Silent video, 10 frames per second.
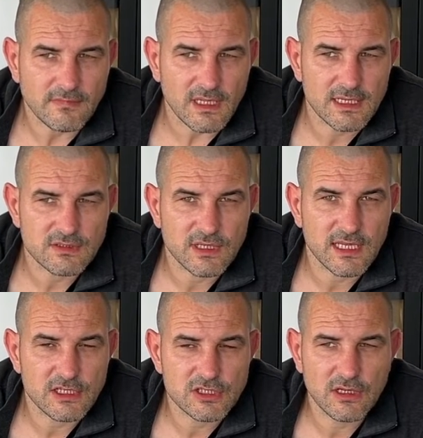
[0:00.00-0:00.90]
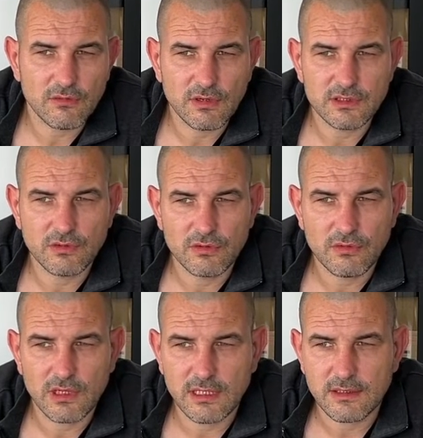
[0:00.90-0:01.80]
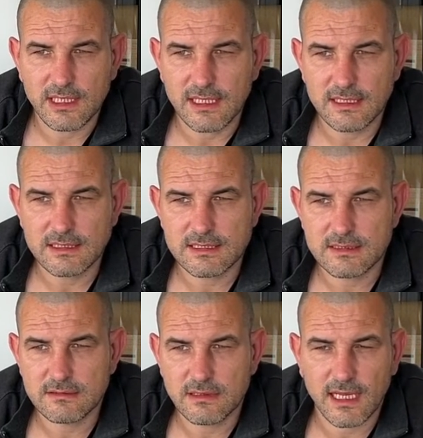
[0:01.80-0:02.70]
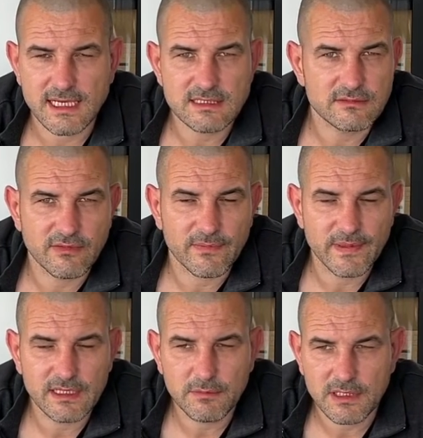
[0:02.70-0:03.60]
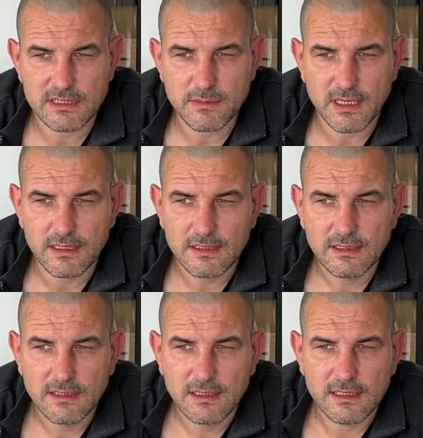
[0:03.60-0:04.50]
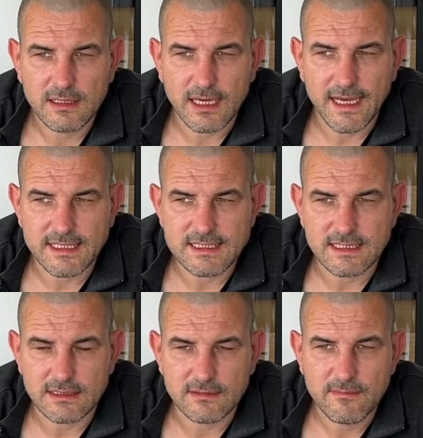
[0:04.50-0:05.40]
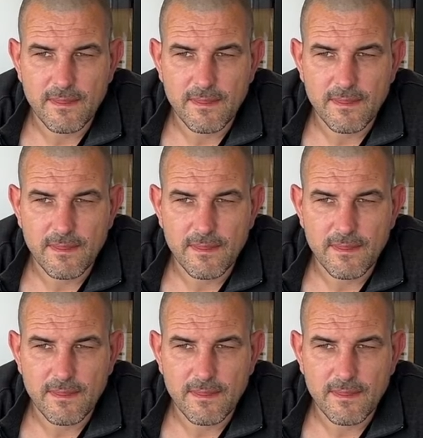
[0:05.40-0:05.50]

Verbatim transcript: Also ein Edelstahlrohr, ein Tonrohr oder ähnliches, Glas verwendet man nicht mehr, äh, einzieht.